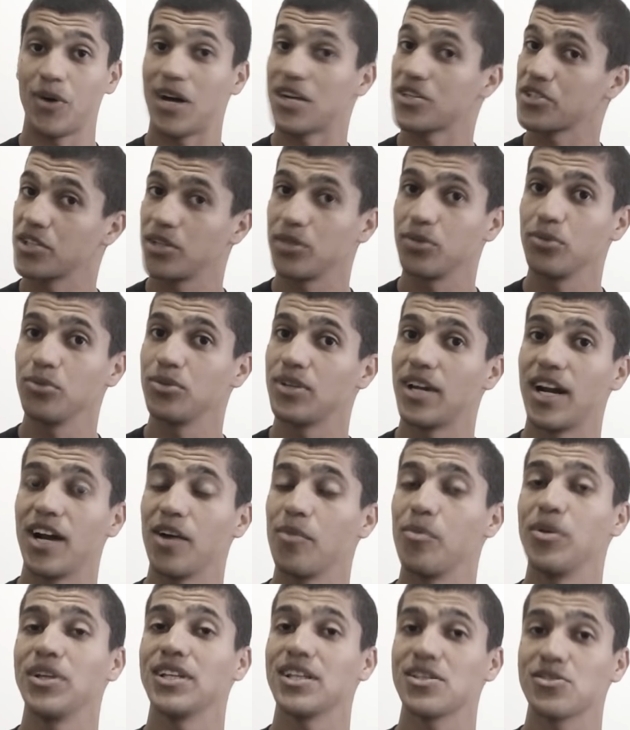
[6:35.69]
Eu acho que eu não
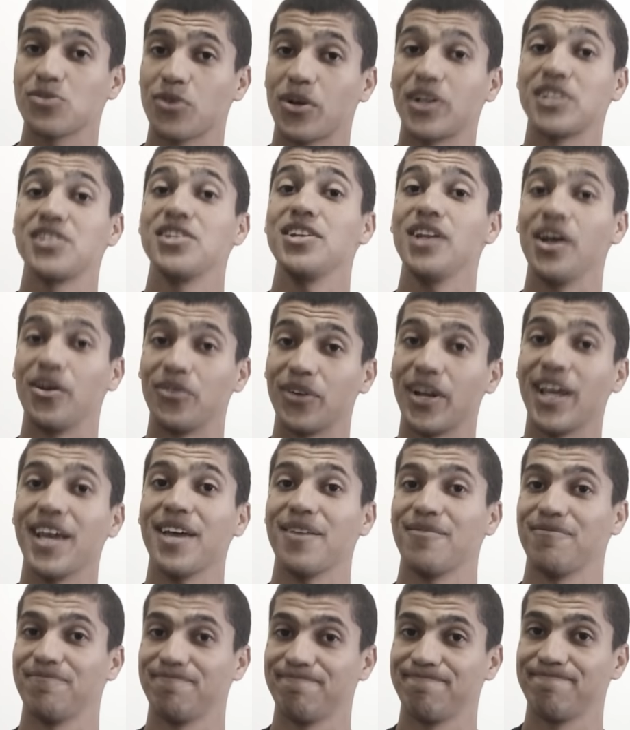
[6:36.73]
trago muita sorte não,
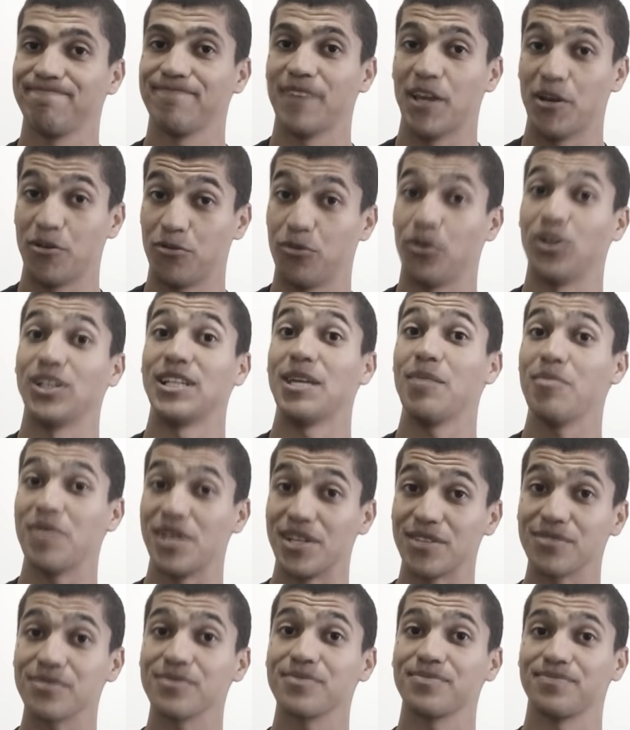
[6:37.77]
né? É foda
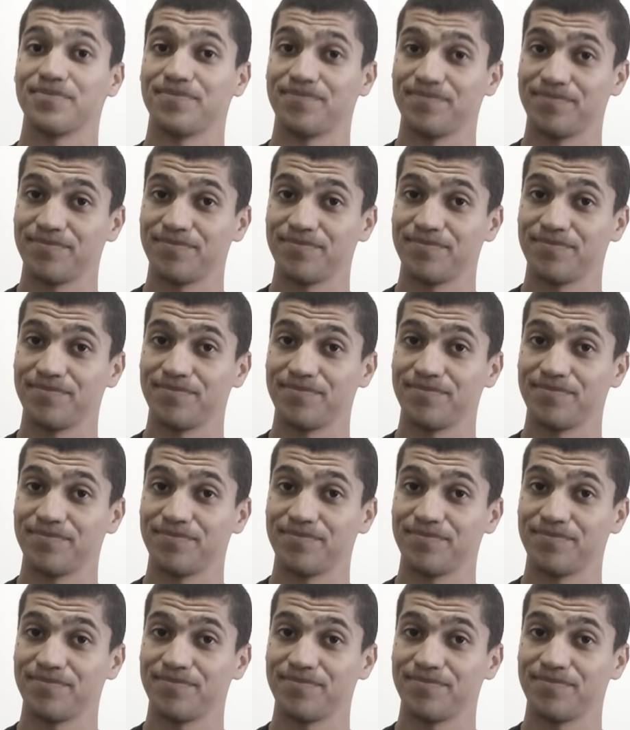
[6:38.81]
mesmo.